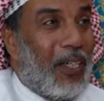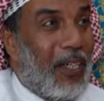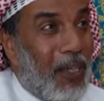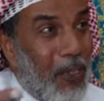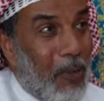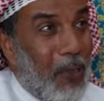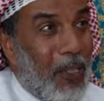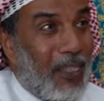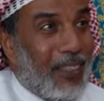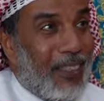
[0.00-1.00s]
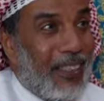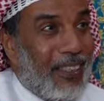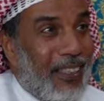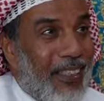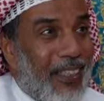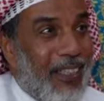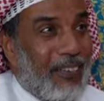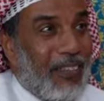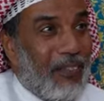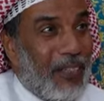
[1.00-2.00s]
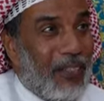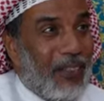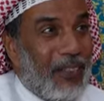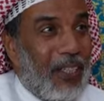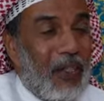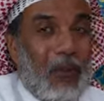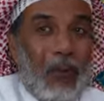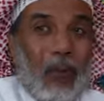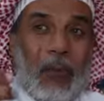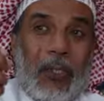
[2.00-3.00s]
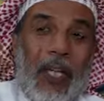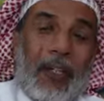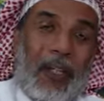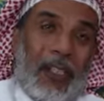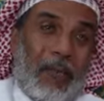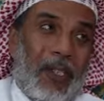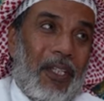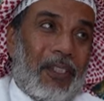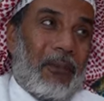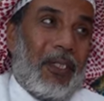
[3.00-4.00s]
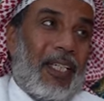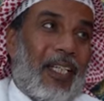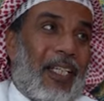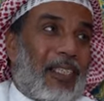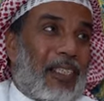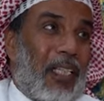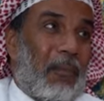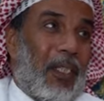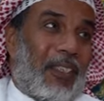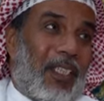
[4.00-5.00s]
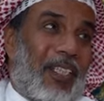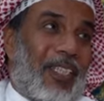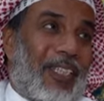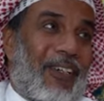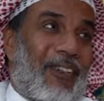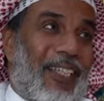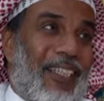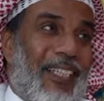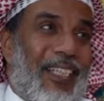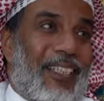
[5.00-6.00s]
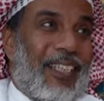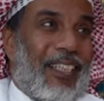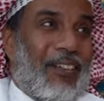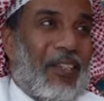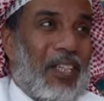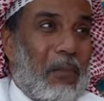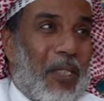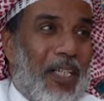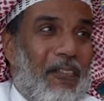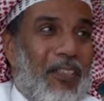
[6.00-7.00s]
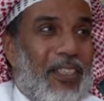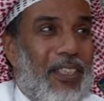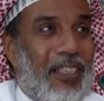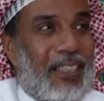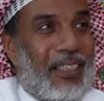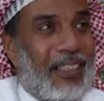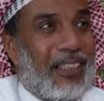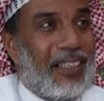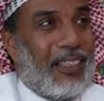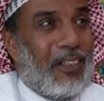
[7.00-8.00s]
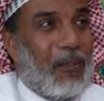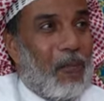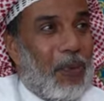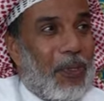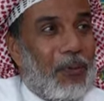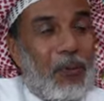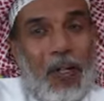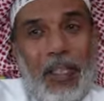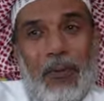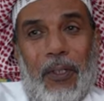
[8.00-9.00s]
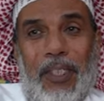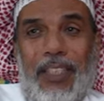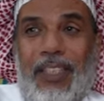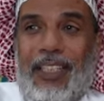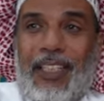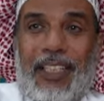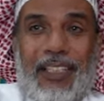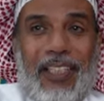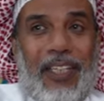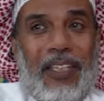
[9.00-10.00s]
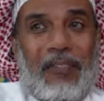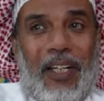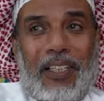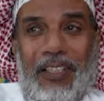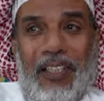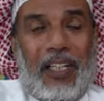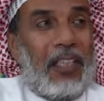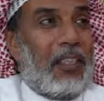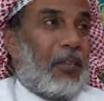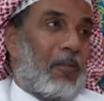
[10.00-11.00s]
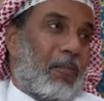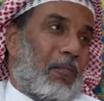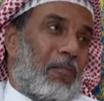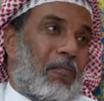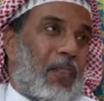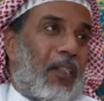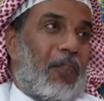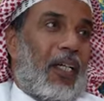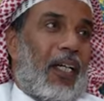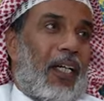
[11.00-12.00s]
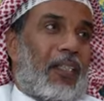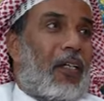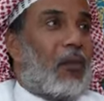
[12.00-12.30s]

هذه رمضان فاهم شلون؟ وسهرات رمضان طويله للصبح ساعات واحنا برا بالشارع وايد وايد يعني غير تختلف عن الحين ما في احد